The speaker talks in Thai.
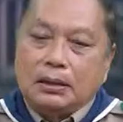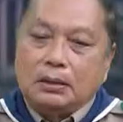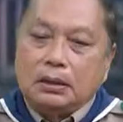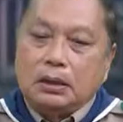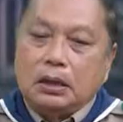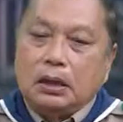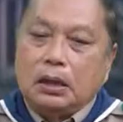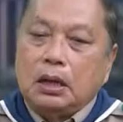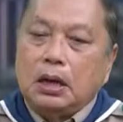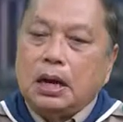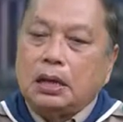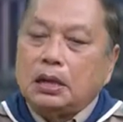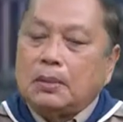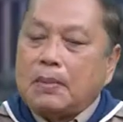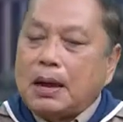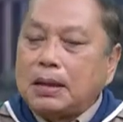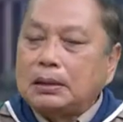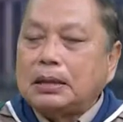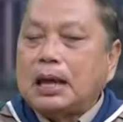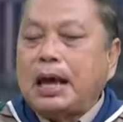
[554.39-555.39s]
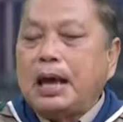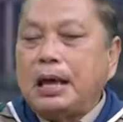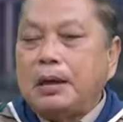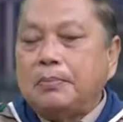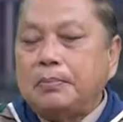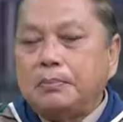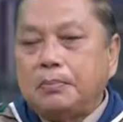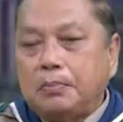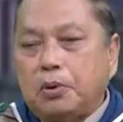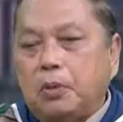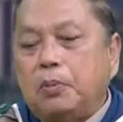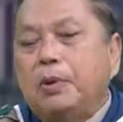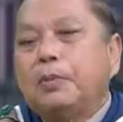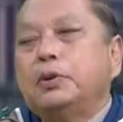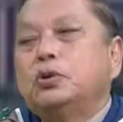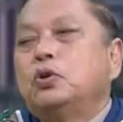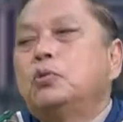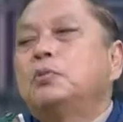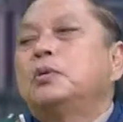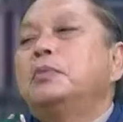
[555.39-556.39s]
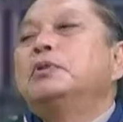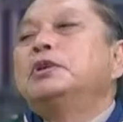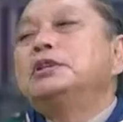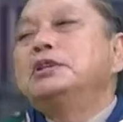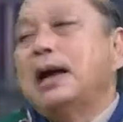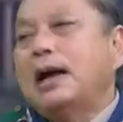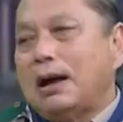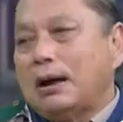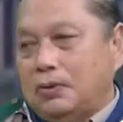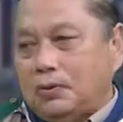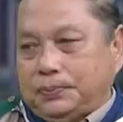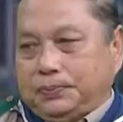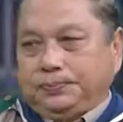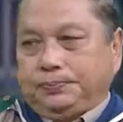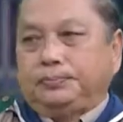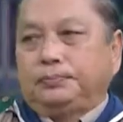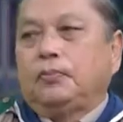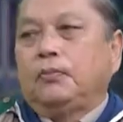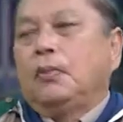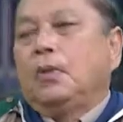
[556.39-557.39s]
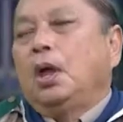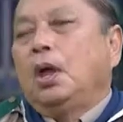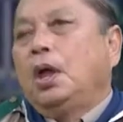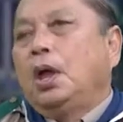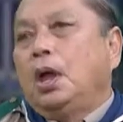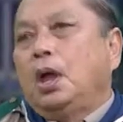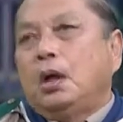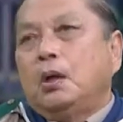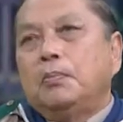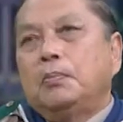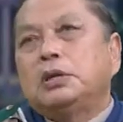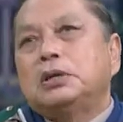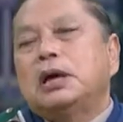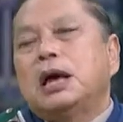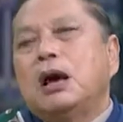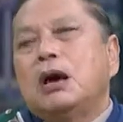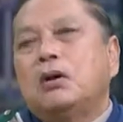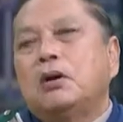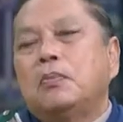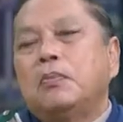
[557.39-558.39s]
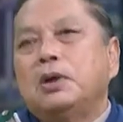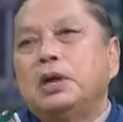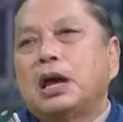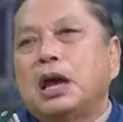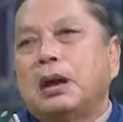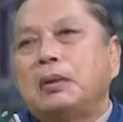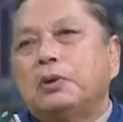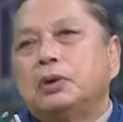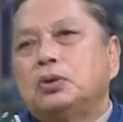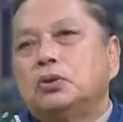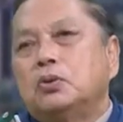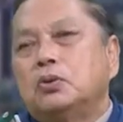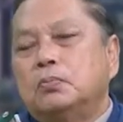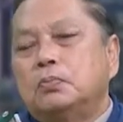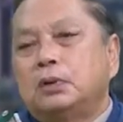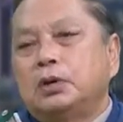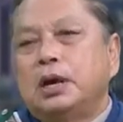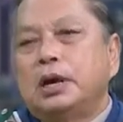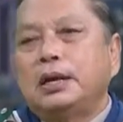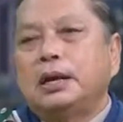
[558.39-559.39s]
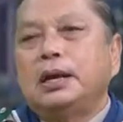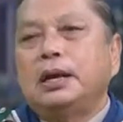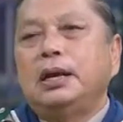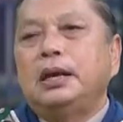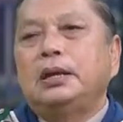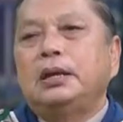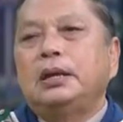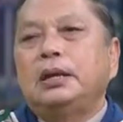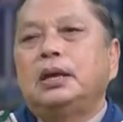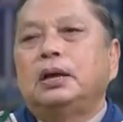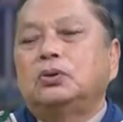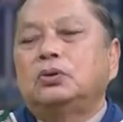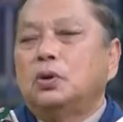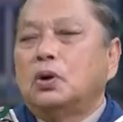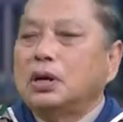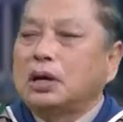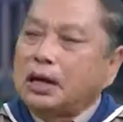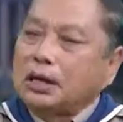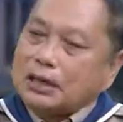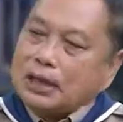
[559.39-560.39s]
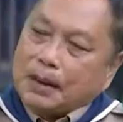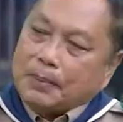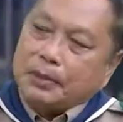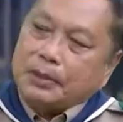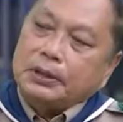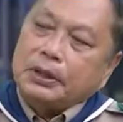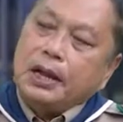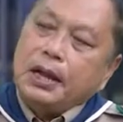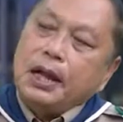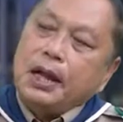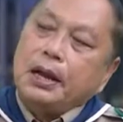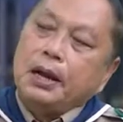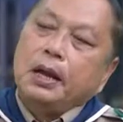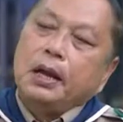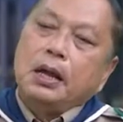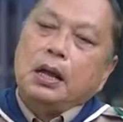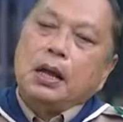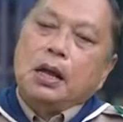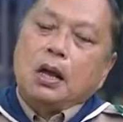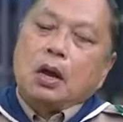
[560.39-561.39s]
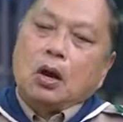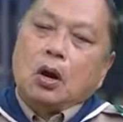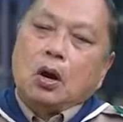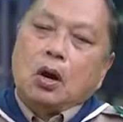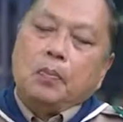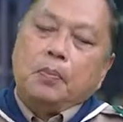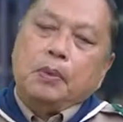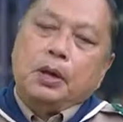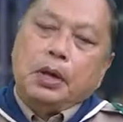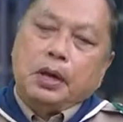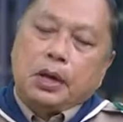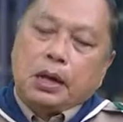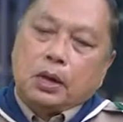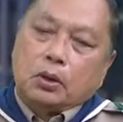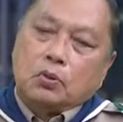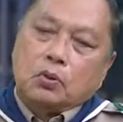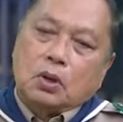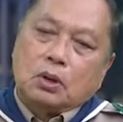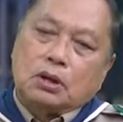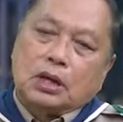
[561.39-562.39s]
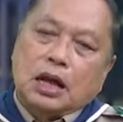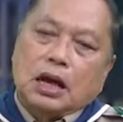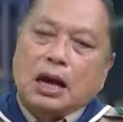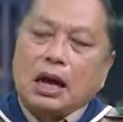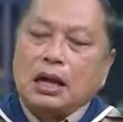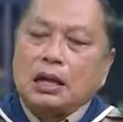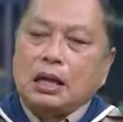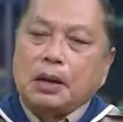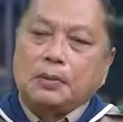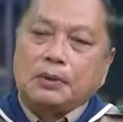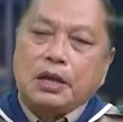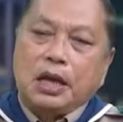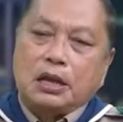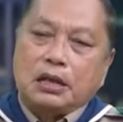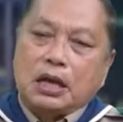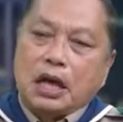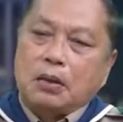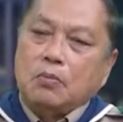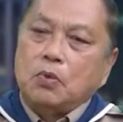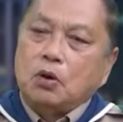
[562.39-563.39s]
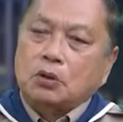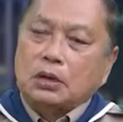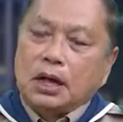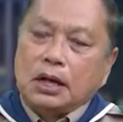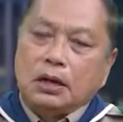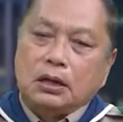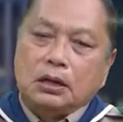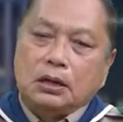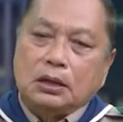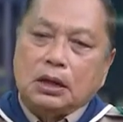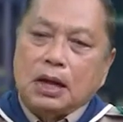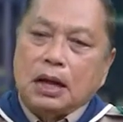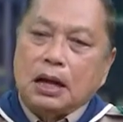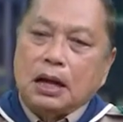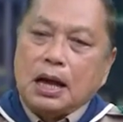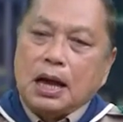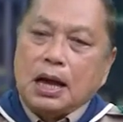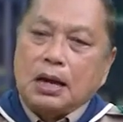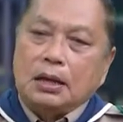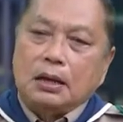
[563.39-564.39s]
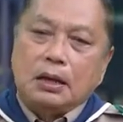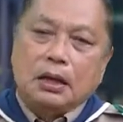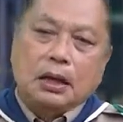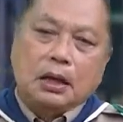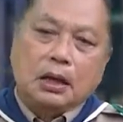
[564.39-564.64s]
รรัฐบาลไทยผมไปประชุมเมื่อเช้าเมื่อเช้าก็มีการประชุมเรื่องนี้ที่กระทรวงการต่างประเทศก็มีกระทรวงต่างงานต่างประเทศฐานบกฐานเรือฐานอากาศ